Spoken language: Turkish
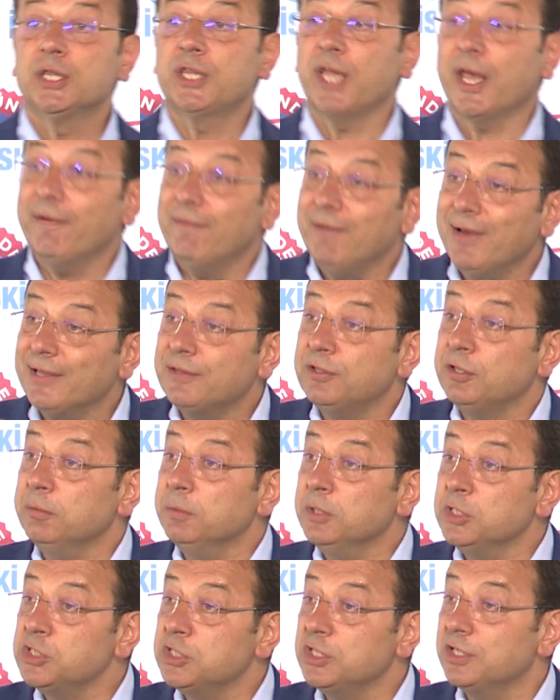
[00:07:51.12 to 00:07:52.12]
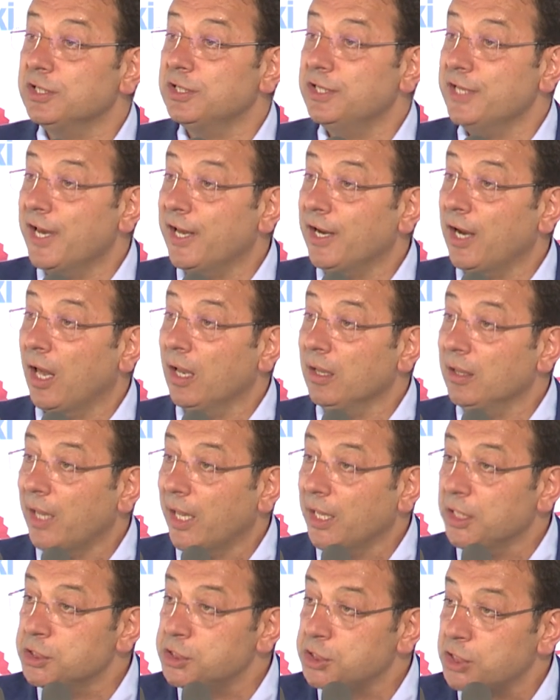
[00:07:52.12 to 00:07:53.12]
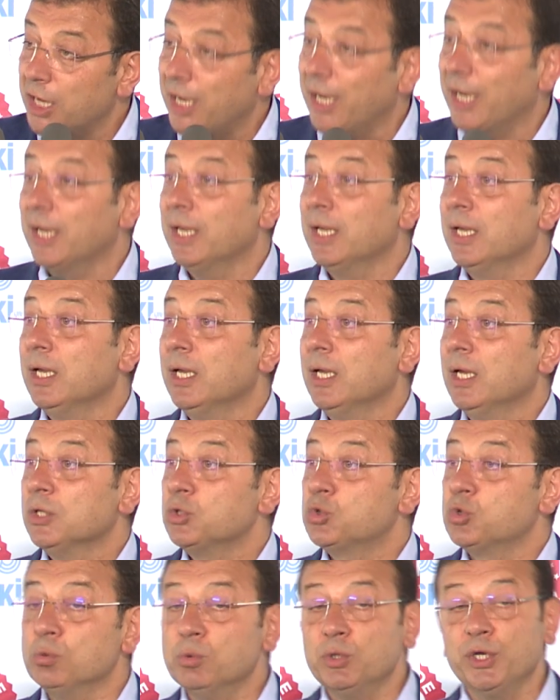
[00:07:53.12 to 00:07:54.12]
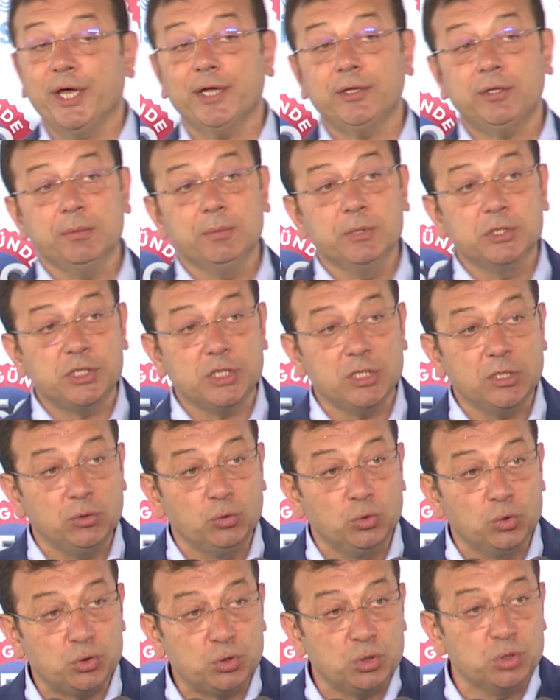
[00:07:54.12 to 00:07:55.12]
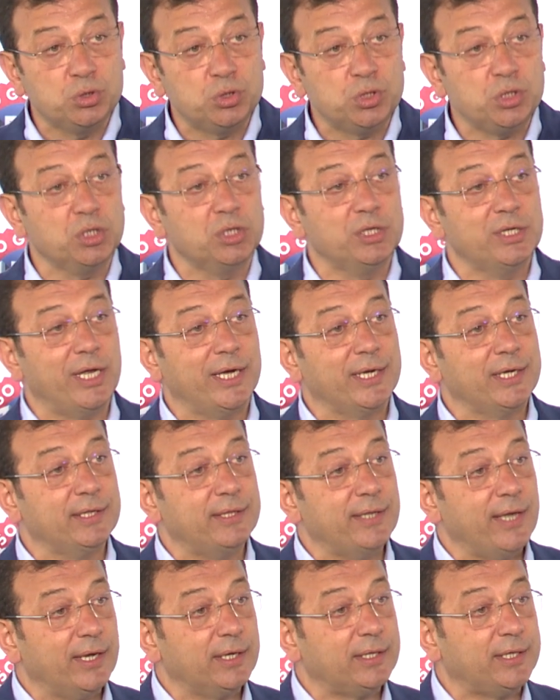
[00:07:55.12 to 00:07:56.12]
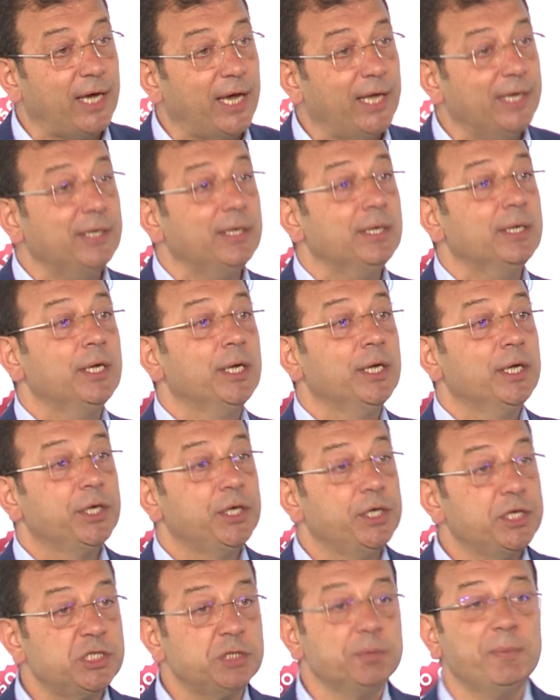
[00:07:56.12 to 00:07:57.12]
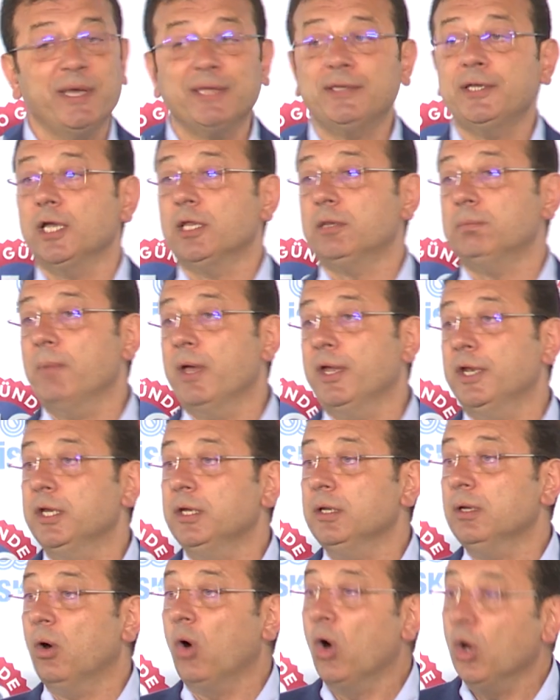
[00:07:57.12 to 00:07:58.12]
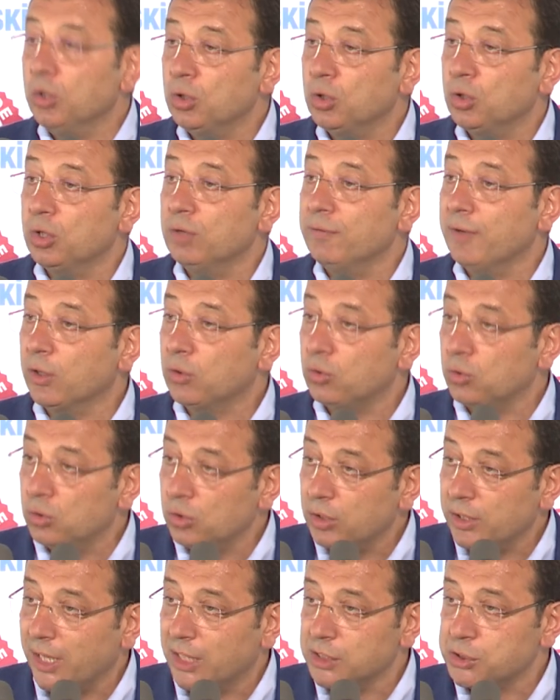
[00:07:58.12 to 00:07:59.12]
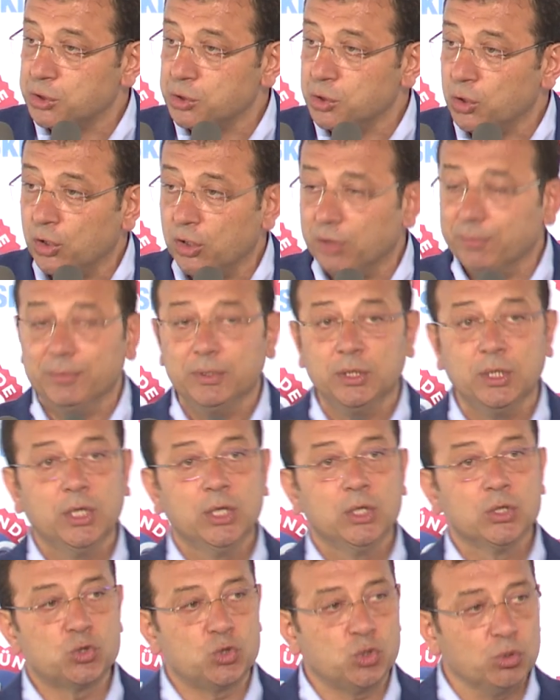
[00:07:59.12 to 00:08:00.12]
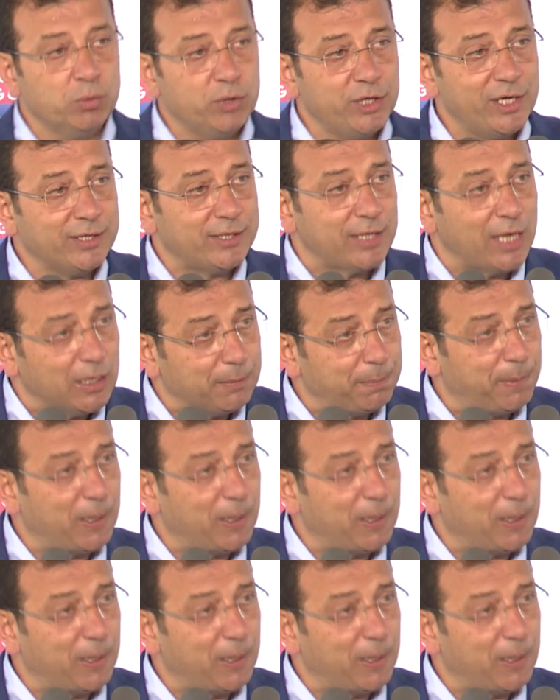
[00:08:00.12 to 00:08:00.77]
devletimizdir diyen anlayışa Cumhuriyetimizin 100. yılına giderken hizmet etmenin onurunu ve gururunu yaşıyorum Cumhuriyet Halk